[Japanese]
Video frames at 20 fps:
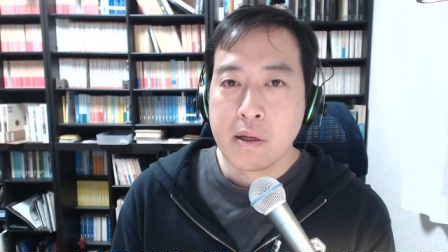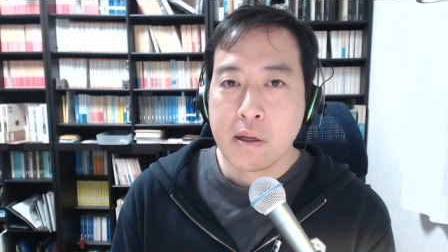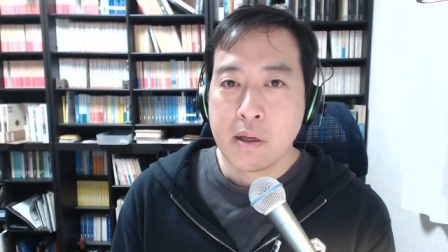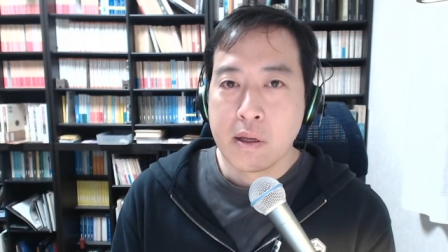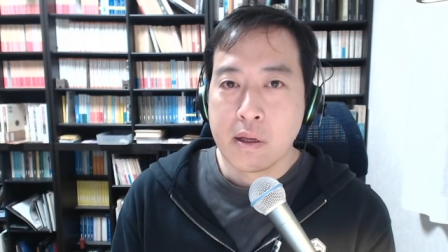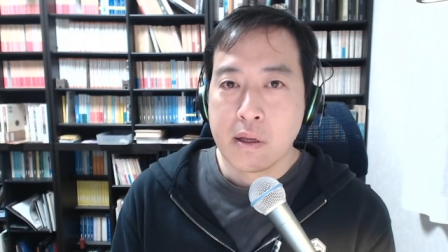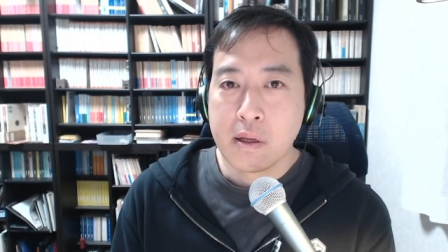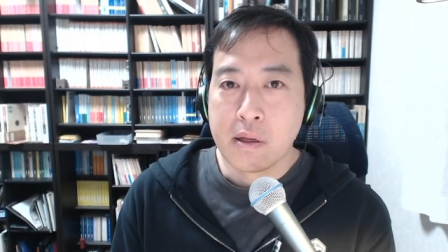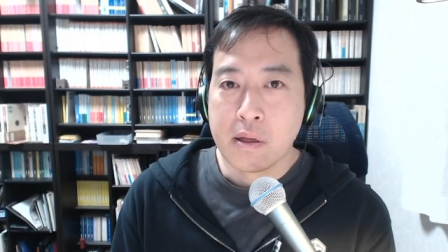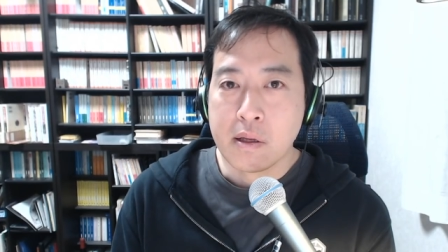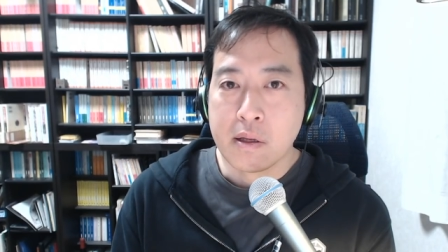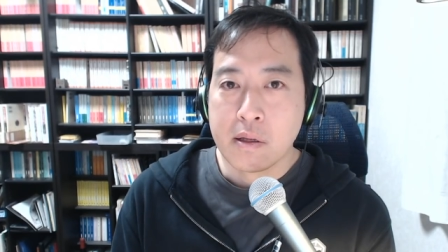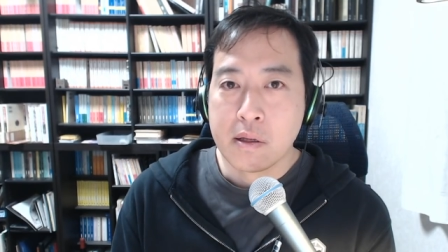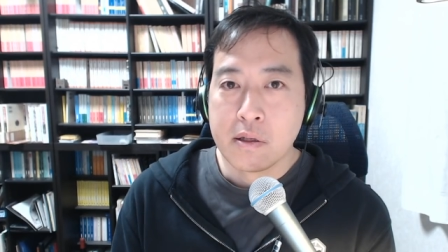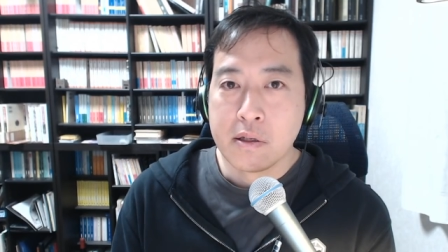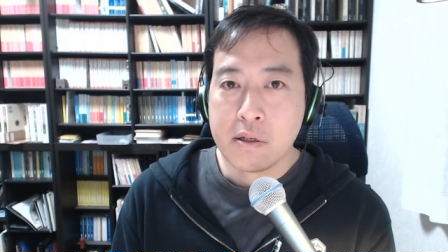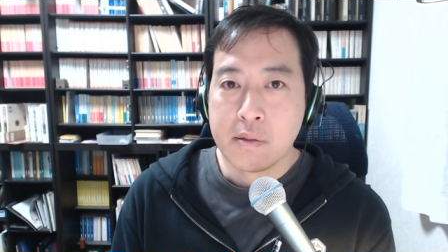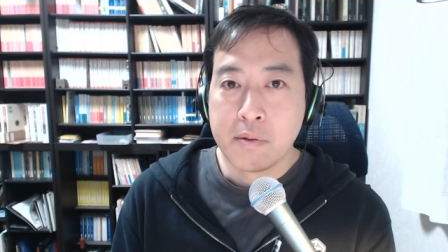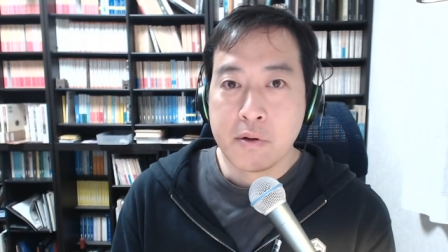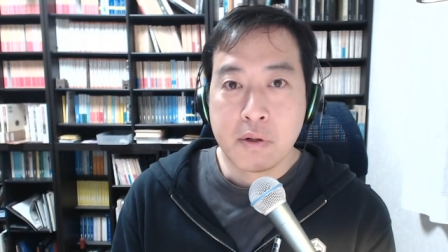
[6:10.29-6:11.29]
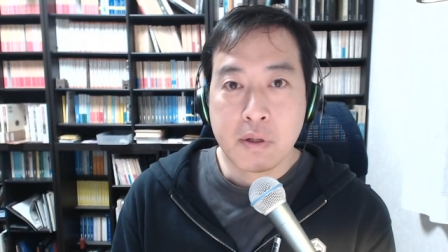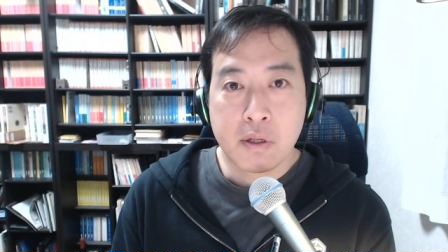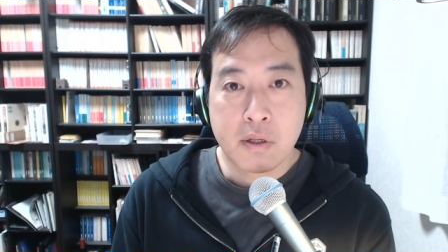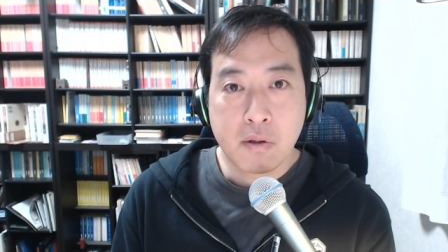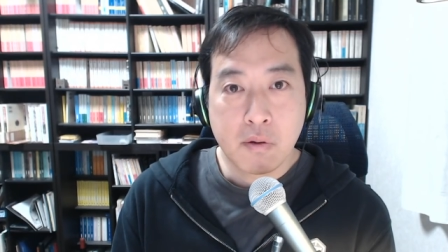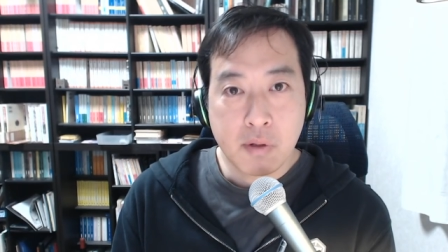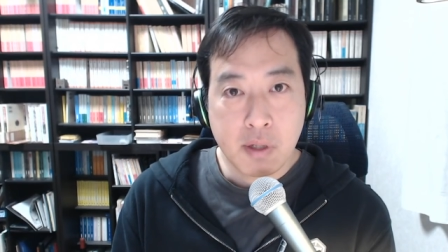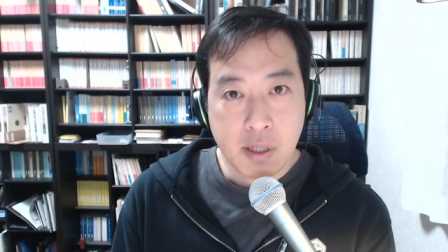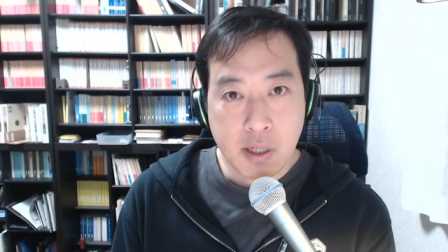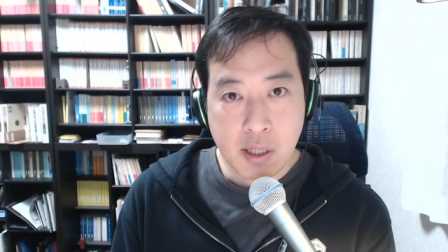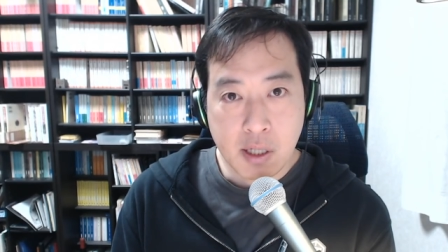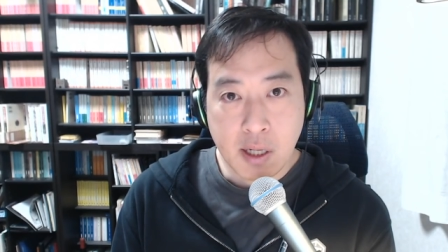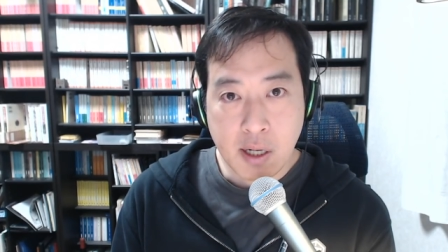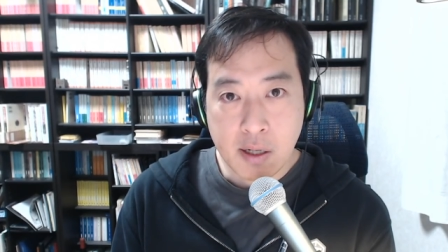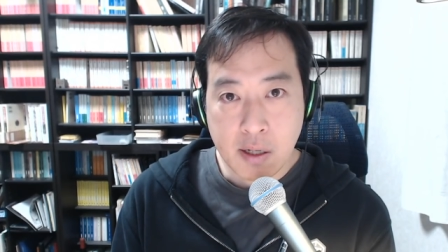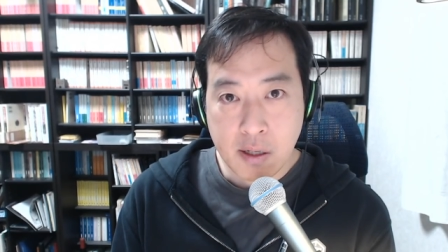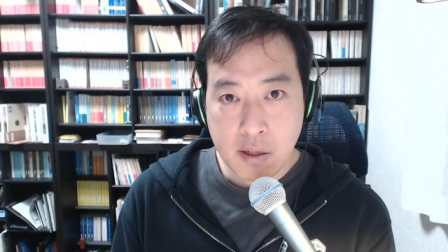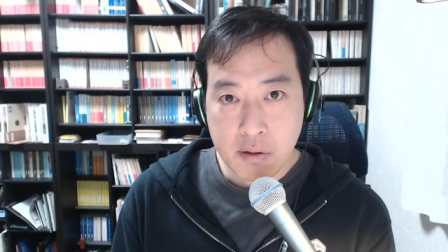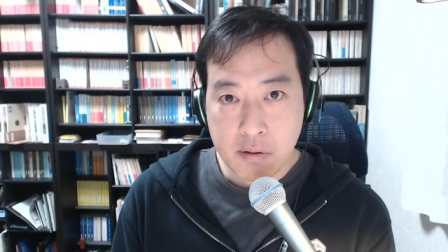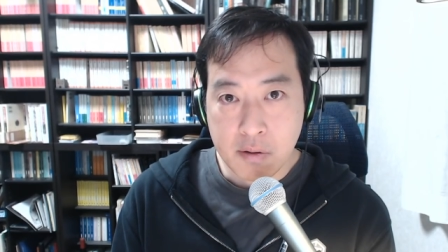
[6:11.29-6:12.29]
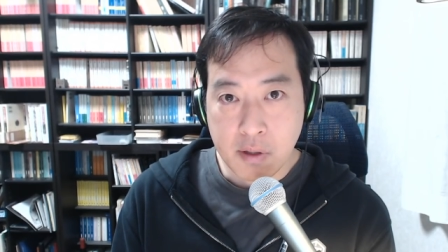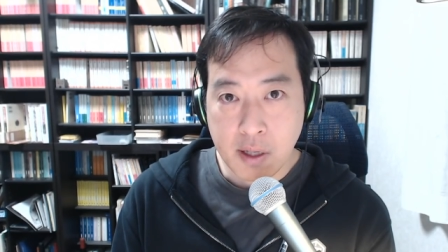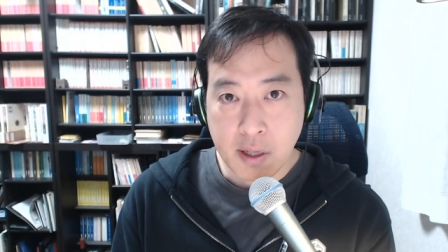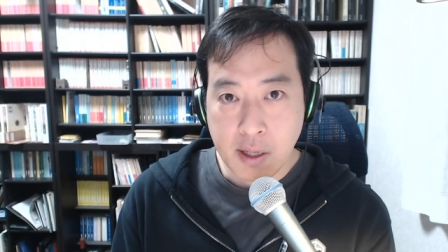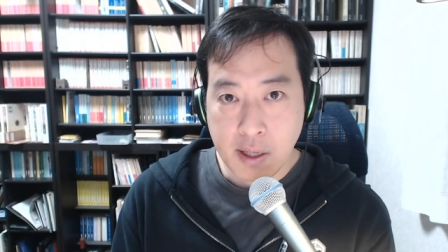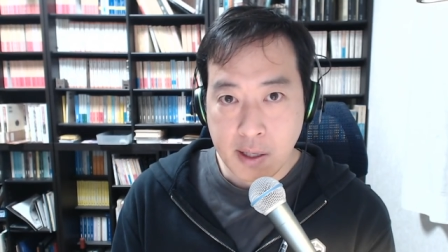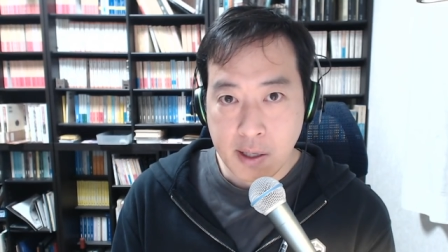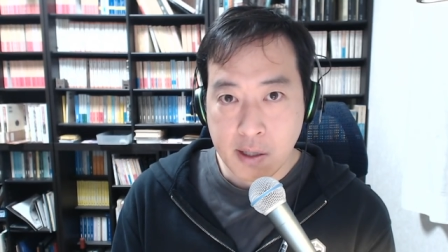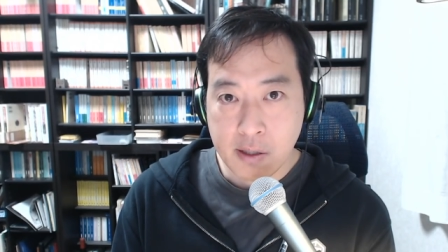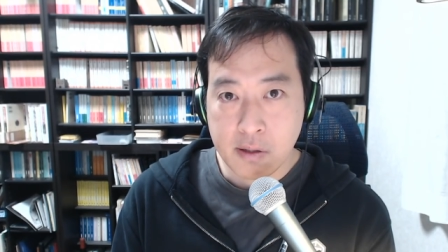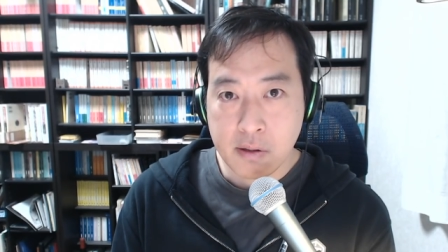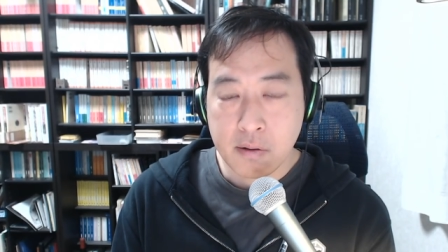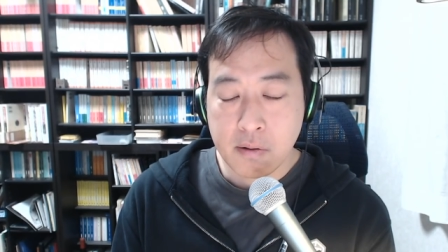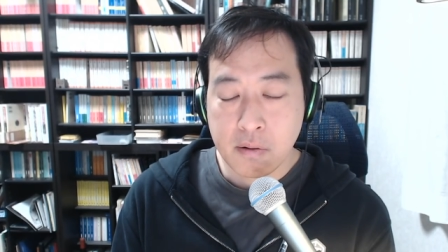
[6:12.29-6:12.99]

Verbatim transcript: えー、自分一人になれる部屋